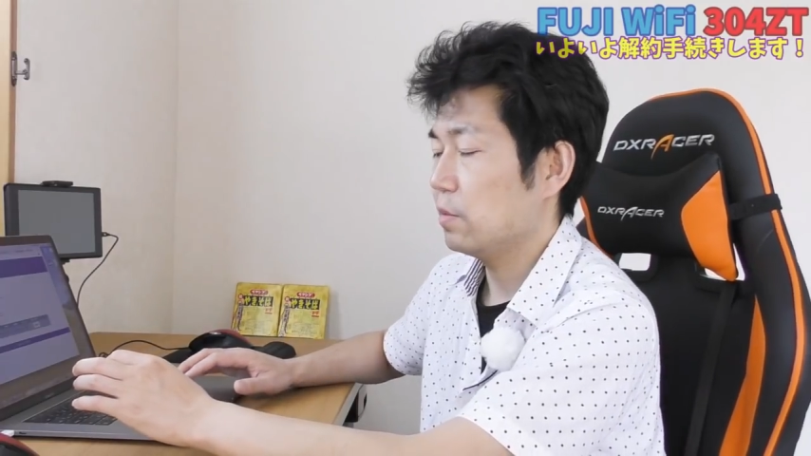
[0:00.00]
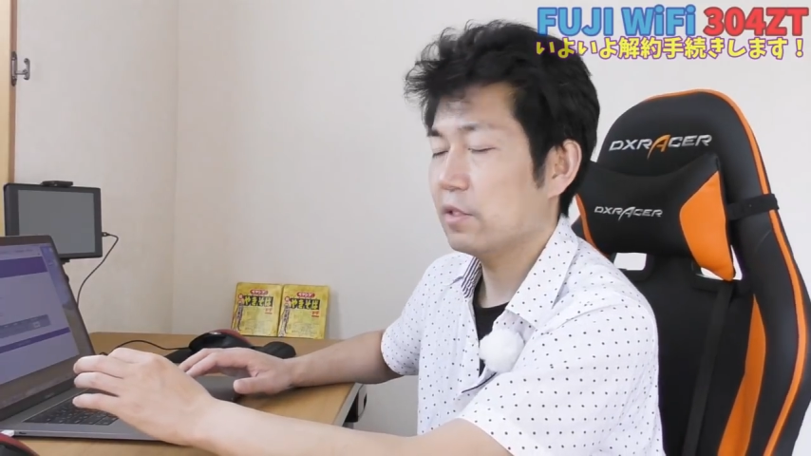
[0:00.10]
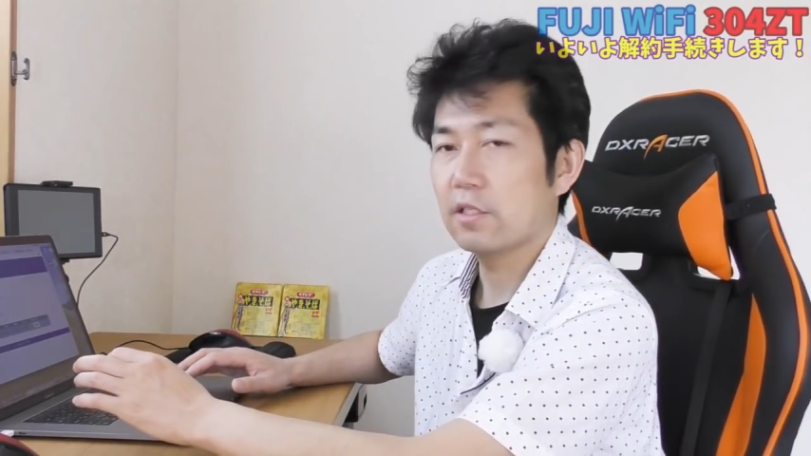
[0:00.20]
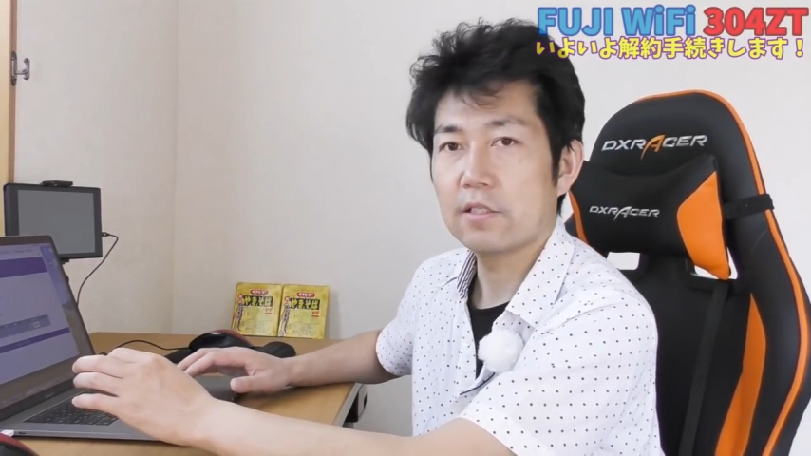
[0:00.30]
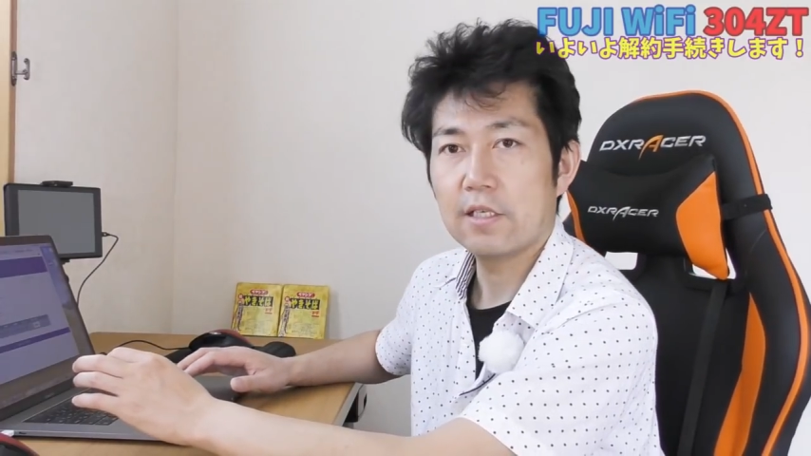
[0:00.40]

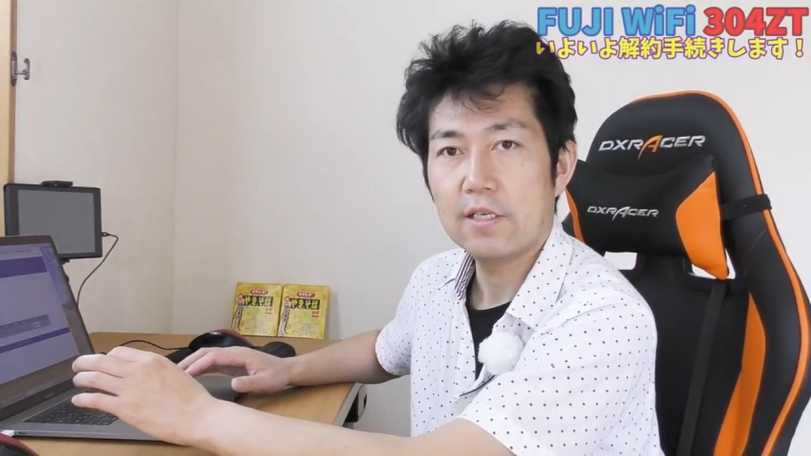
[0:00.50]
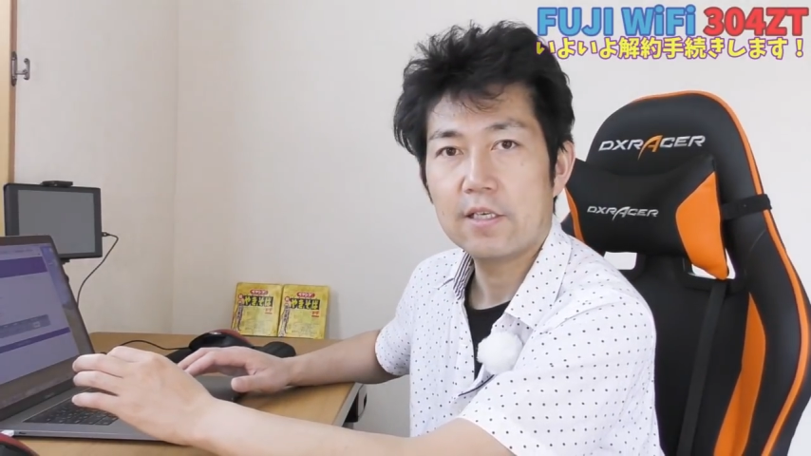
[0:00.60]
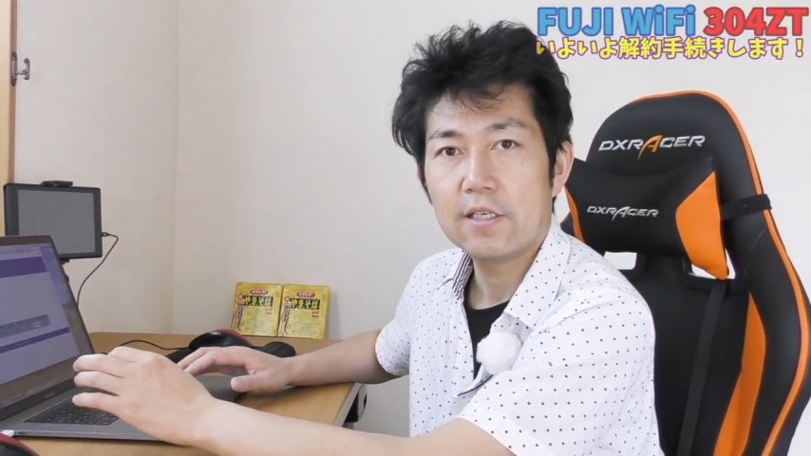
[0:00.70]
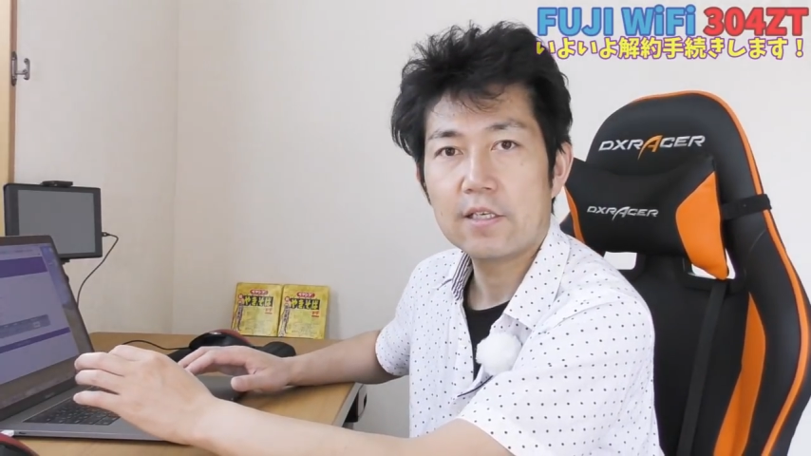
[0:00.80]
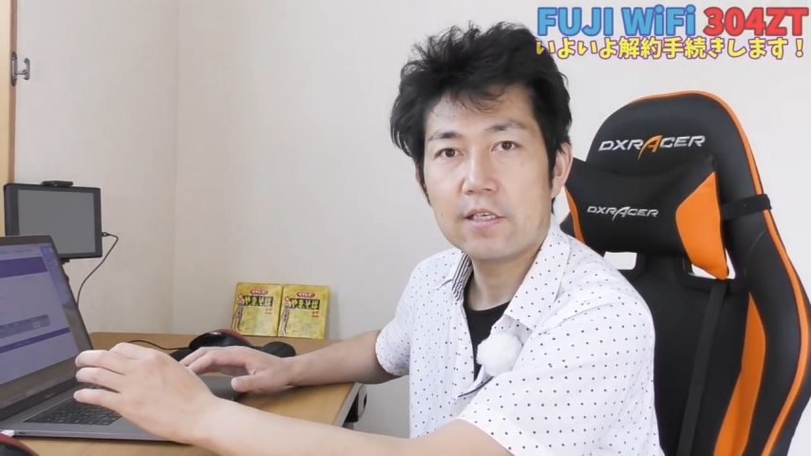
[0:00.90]
今ですね、
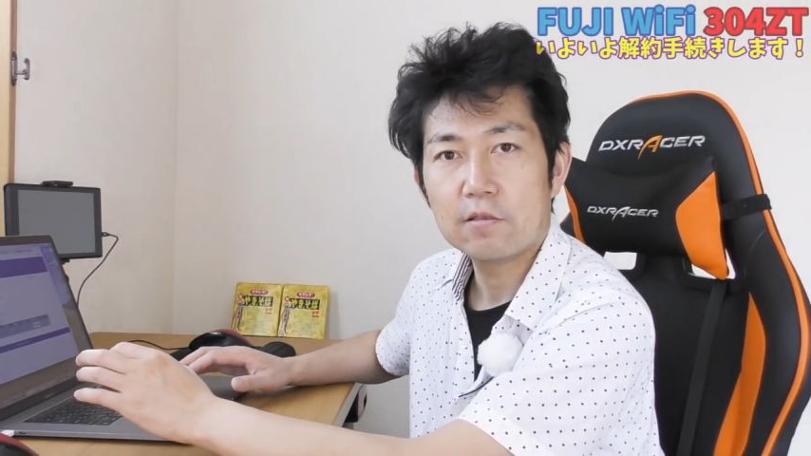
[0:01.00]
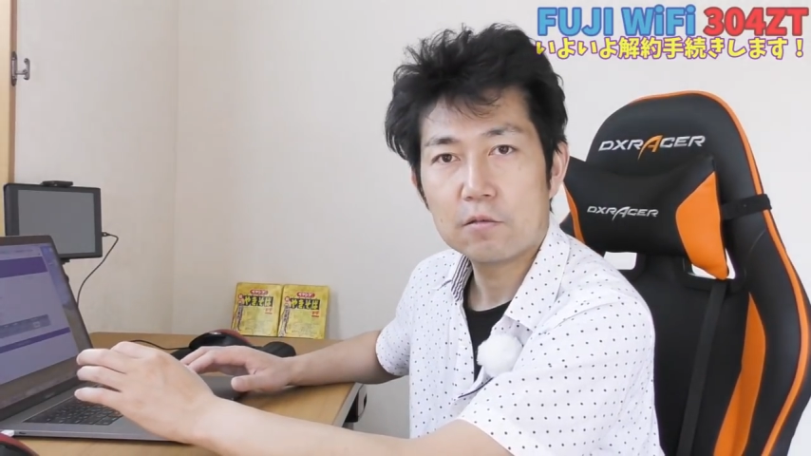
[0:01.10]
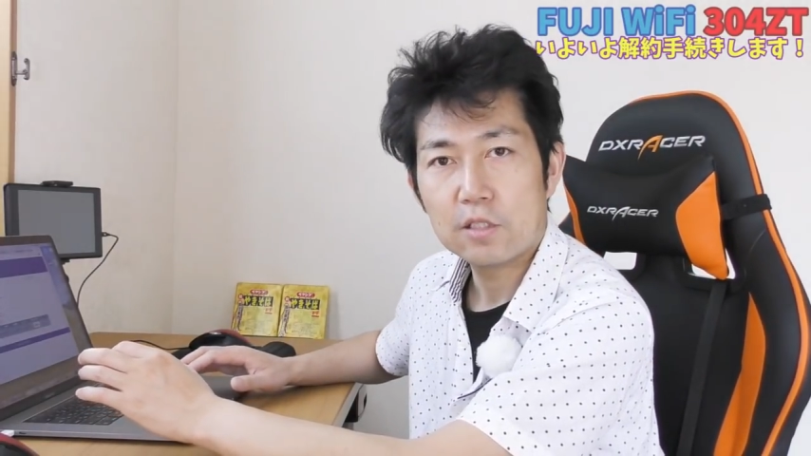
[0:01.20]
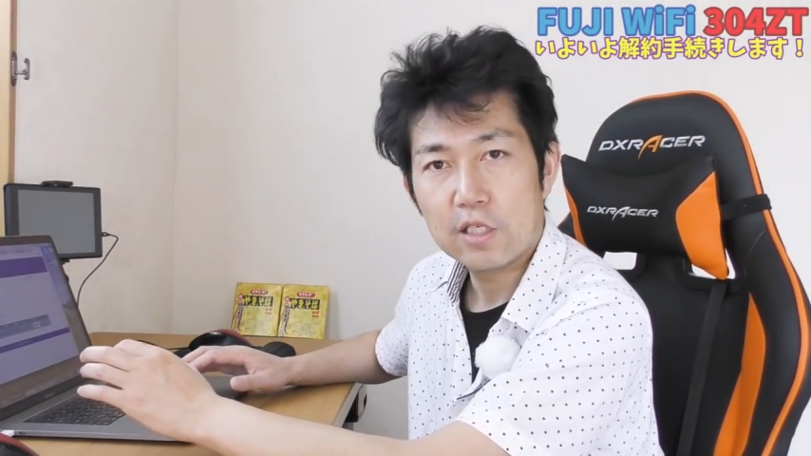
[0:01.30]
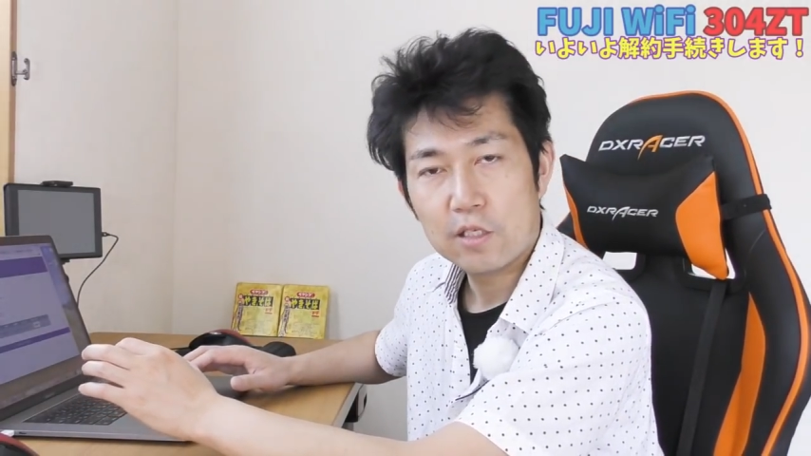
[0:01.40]
契
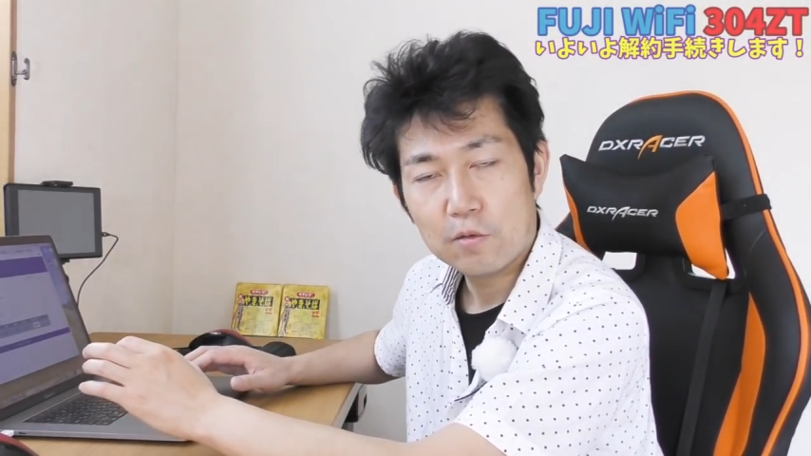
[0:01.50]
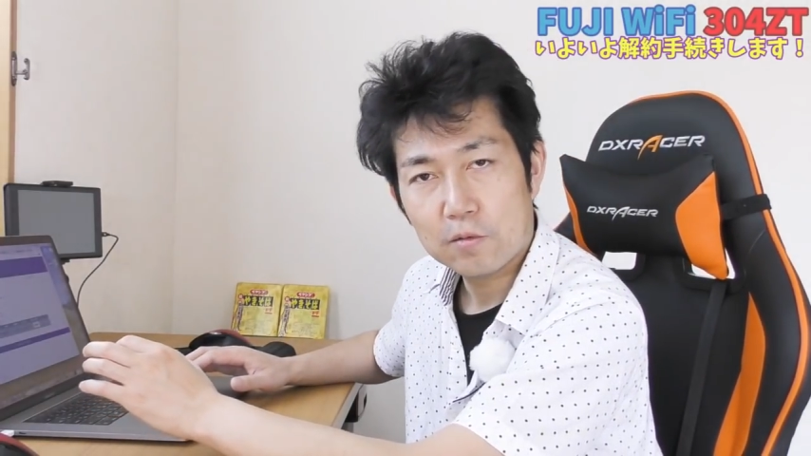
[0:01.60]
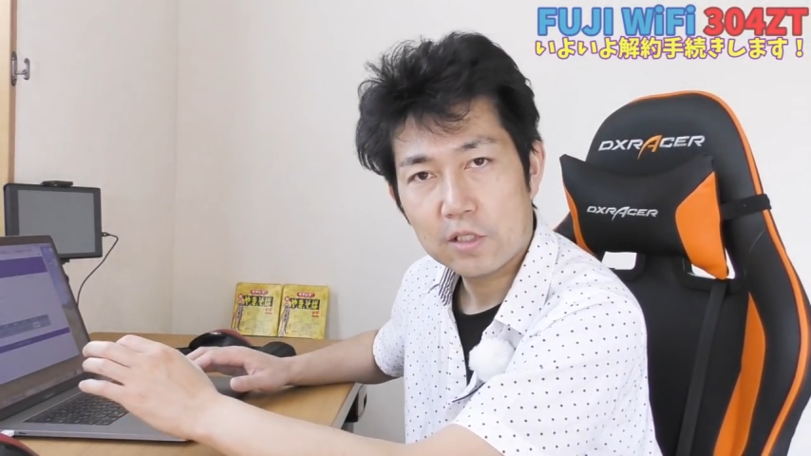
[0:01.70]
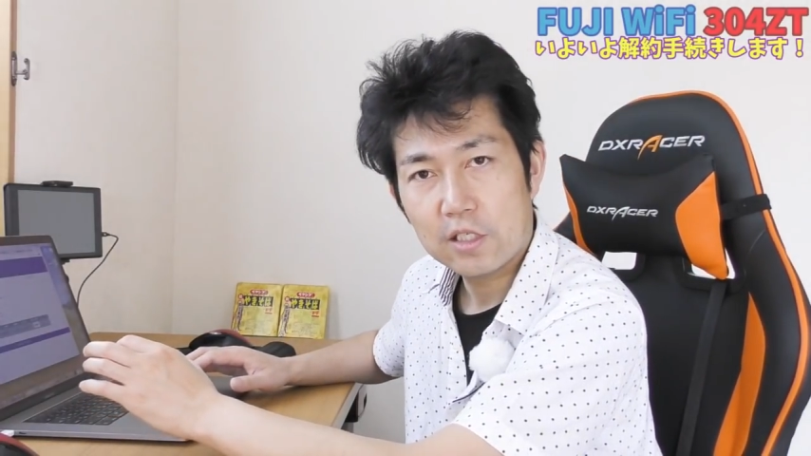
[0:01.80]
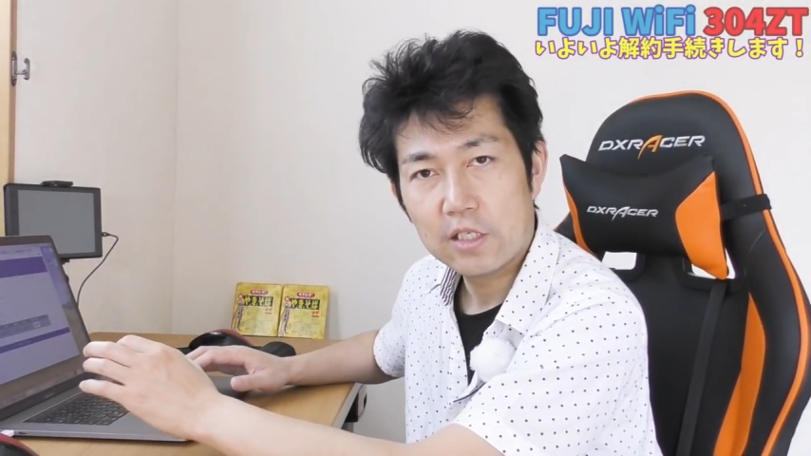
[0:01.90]
約している